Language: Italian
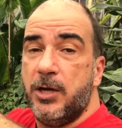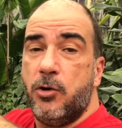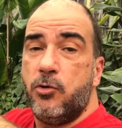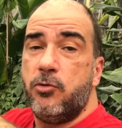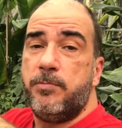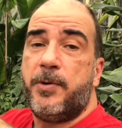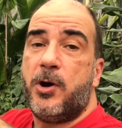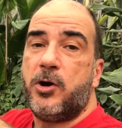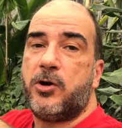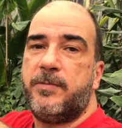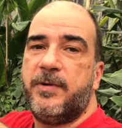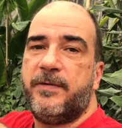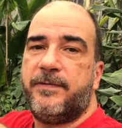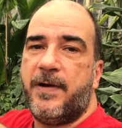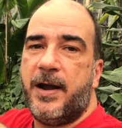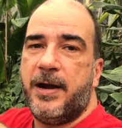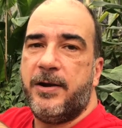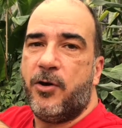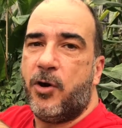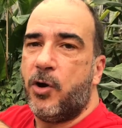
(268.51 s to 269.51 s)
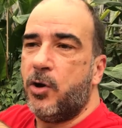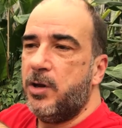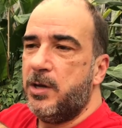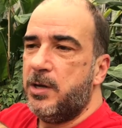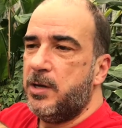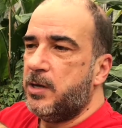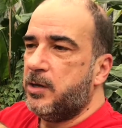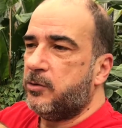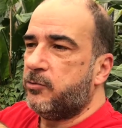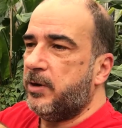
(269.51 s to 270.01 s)
Un po' come fanno
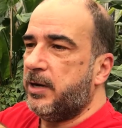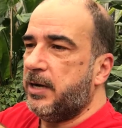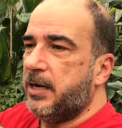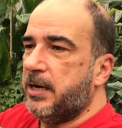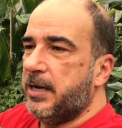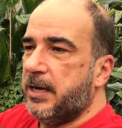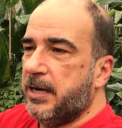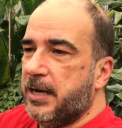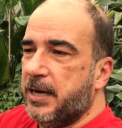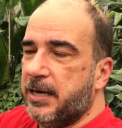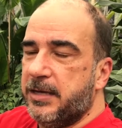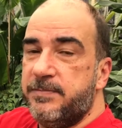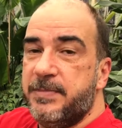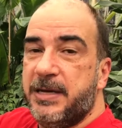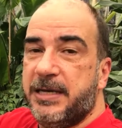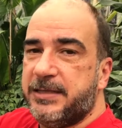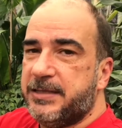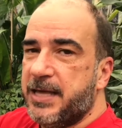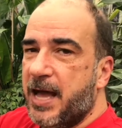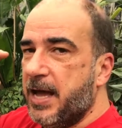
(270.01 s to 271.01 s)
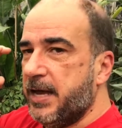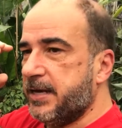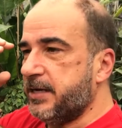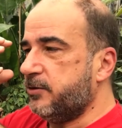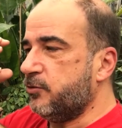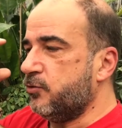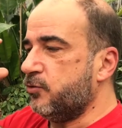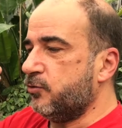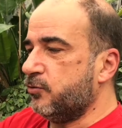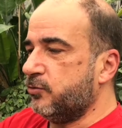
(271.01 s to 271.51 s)
quel, i militari
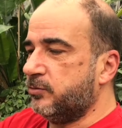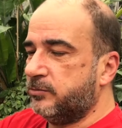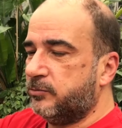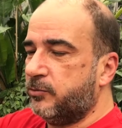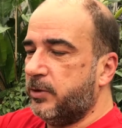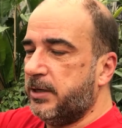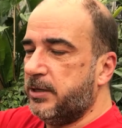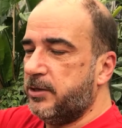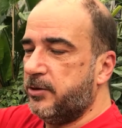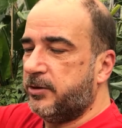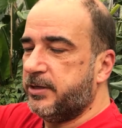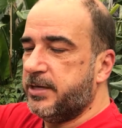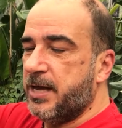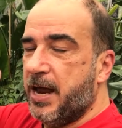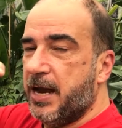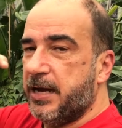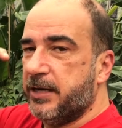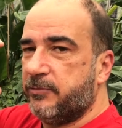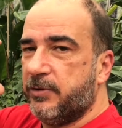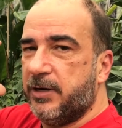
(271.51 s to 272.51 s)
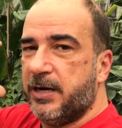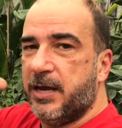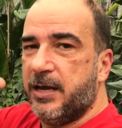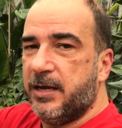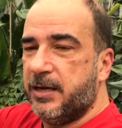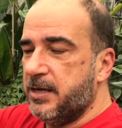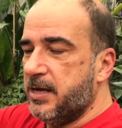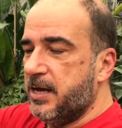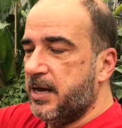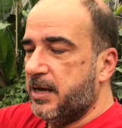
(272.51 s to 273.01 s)
con quegli occhiali, quelle
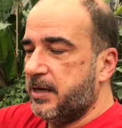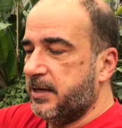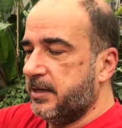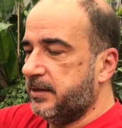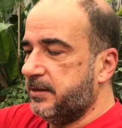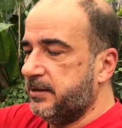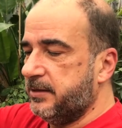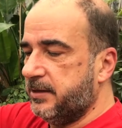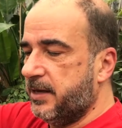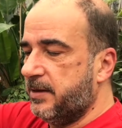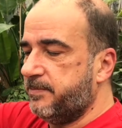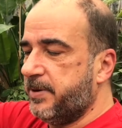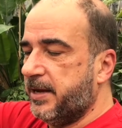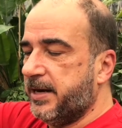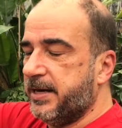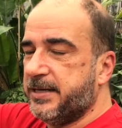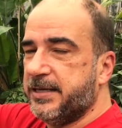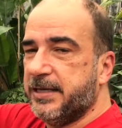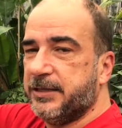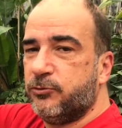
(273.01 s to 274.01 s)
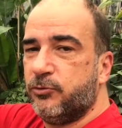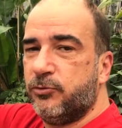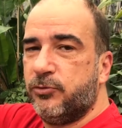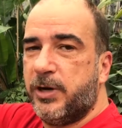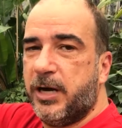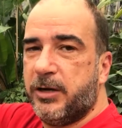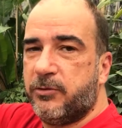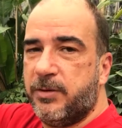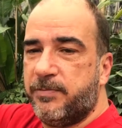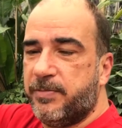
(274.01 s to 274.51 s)
eh,
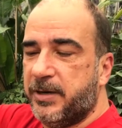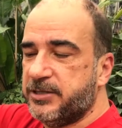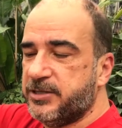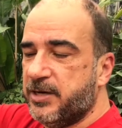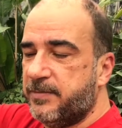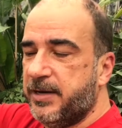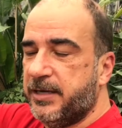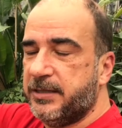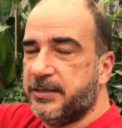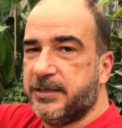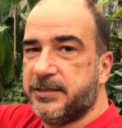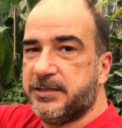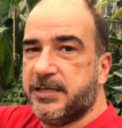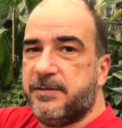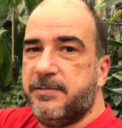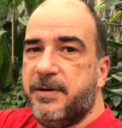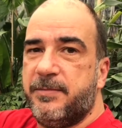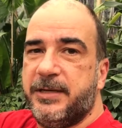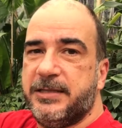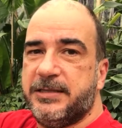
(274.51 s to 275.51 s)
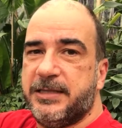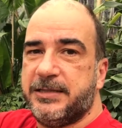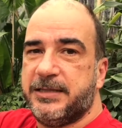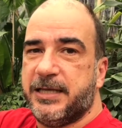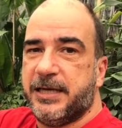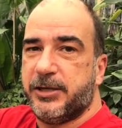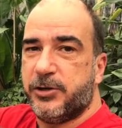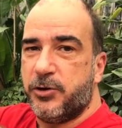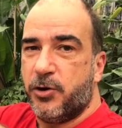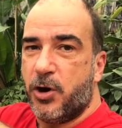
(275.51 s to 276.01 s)
apparecchiature, equipaggiamenti estremamente
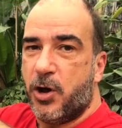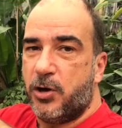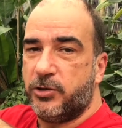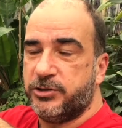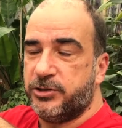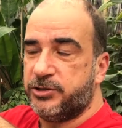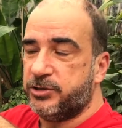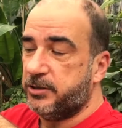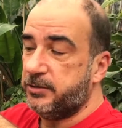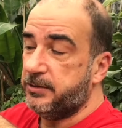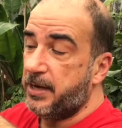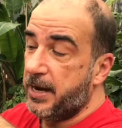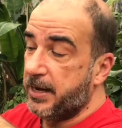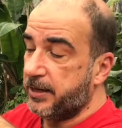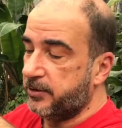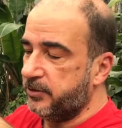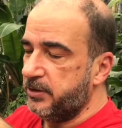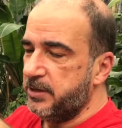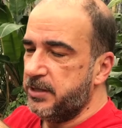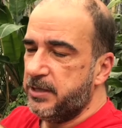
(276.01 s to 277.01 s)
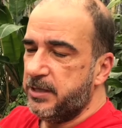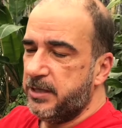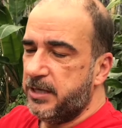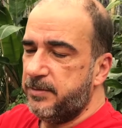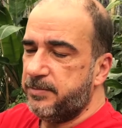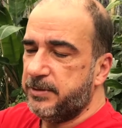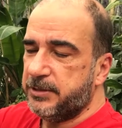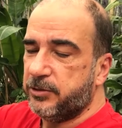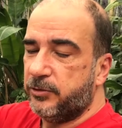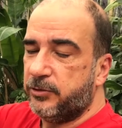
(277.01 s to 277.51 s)
tecnologici. Ecco, i
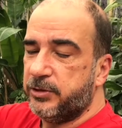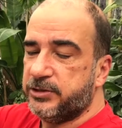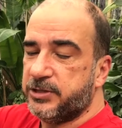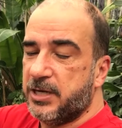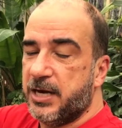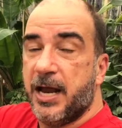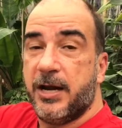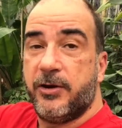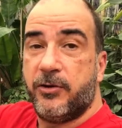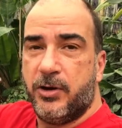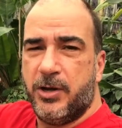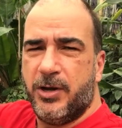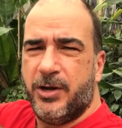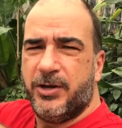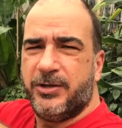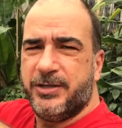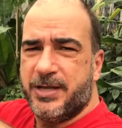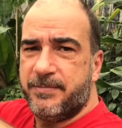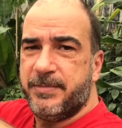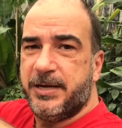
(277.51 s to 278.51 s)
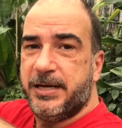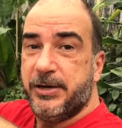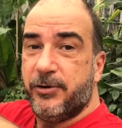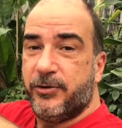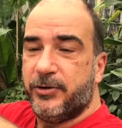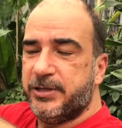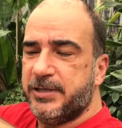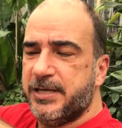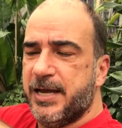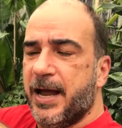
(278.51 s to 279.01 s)
pitoni ce li hanno da
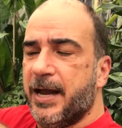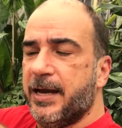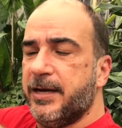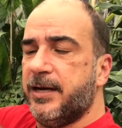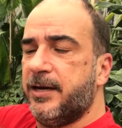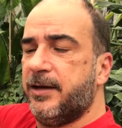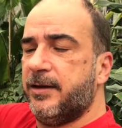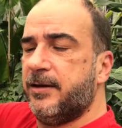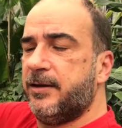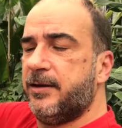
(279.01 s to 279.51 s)
milioni di anni.